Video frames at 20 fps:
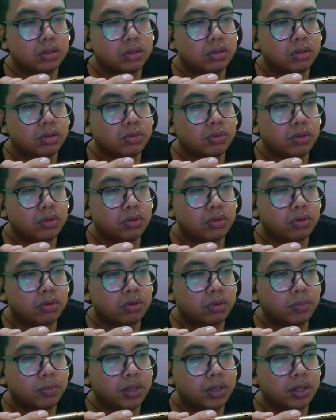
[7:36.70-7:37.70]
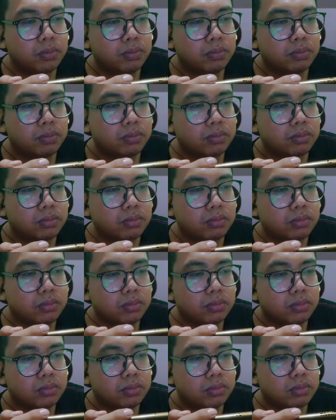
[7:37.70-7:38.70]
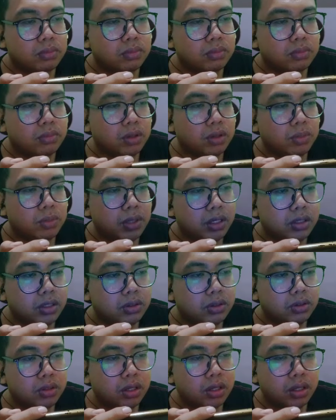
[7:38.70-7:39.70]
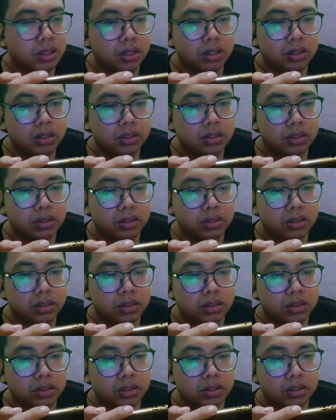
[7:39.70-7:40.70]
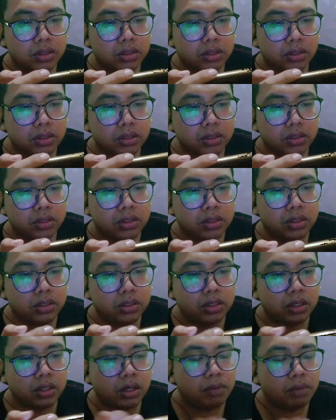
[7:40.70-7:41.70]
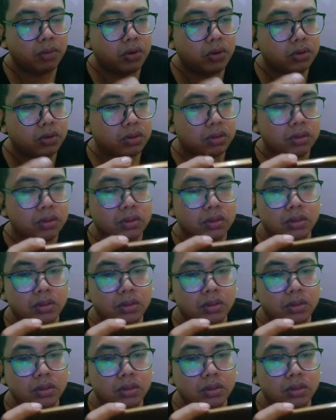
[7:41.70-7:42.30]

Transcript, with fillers: terus fitur top up kemana ya cok nah citrin amount